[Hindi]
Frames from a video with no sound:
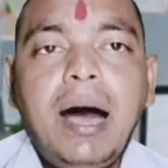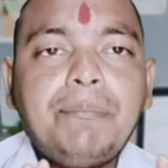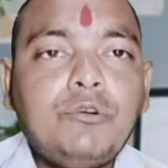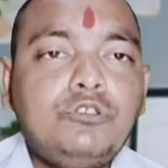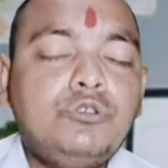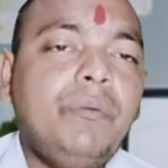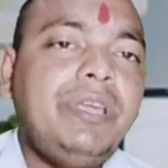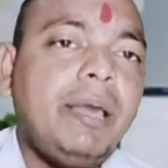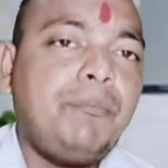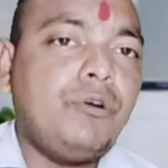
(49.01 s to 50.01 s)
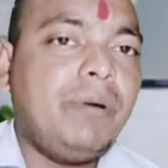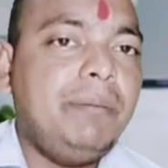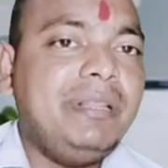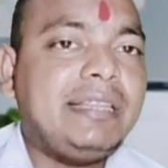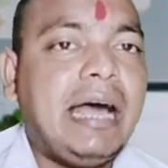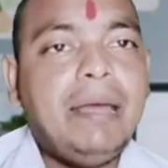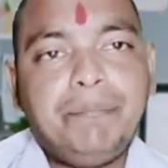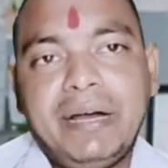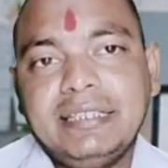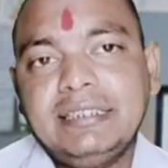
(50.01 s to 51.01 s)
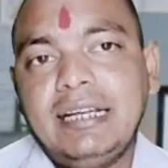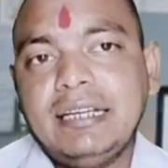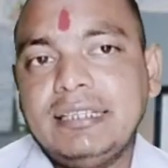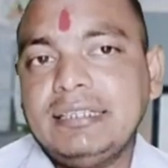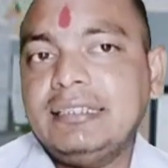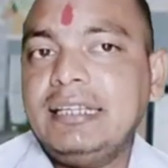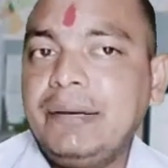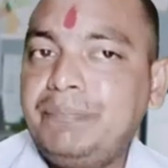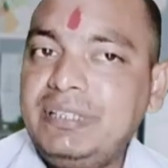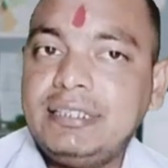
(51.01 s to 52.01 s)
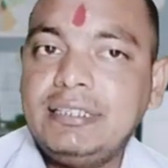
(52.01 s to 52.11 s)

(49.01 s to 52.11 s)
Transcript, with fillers: आपको जो भी अप्रूवल मिलता है पाँच हज़ार दस हज़ार बीस